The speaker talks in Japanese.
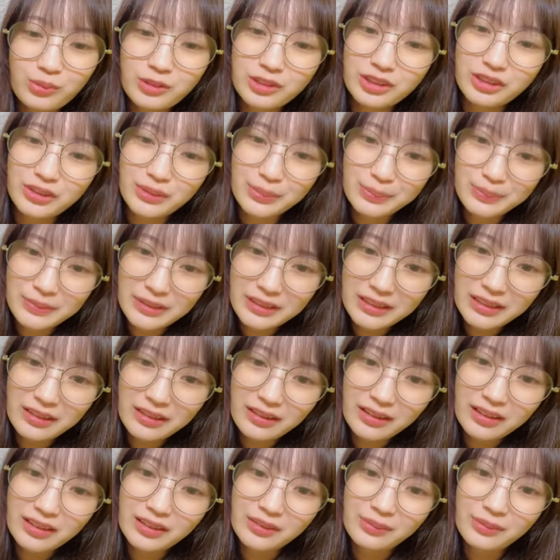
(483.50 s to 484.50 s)
もすっぴんだ
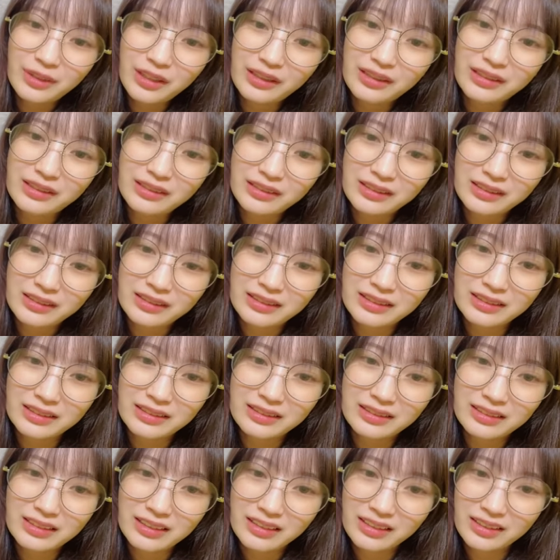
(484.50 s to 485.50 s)
からメガネなんで
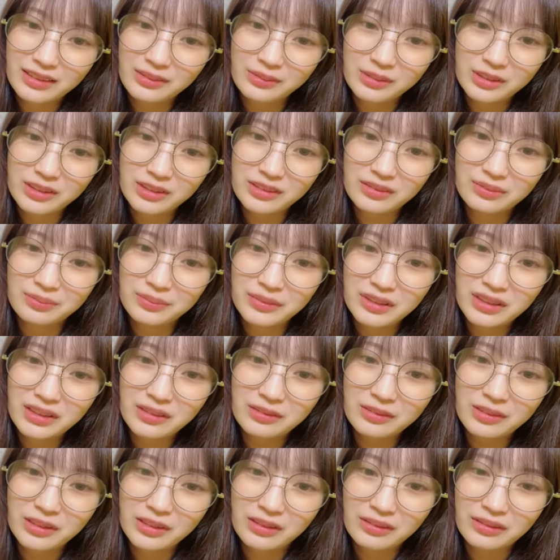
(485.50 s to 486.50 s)
すねでもすっぴんで
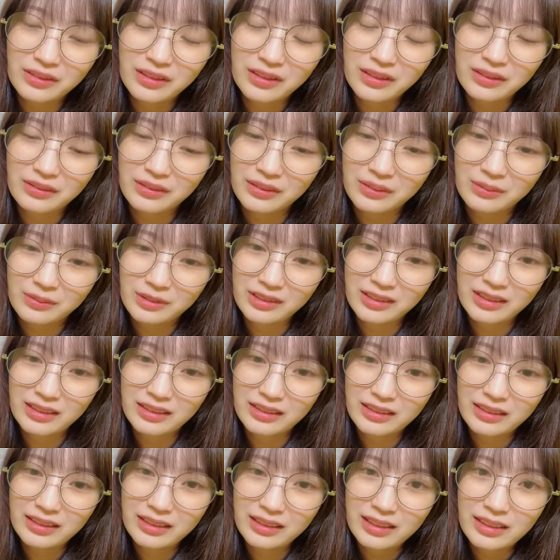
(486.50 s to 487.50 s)
も可愛いのに問題
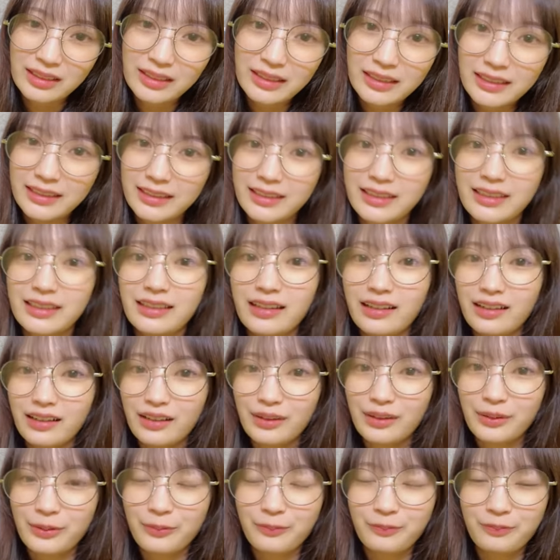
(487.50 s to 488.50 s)
い
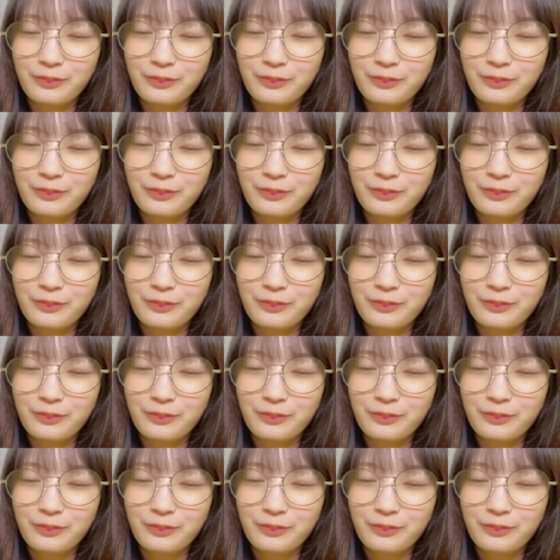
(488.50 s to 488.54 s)
や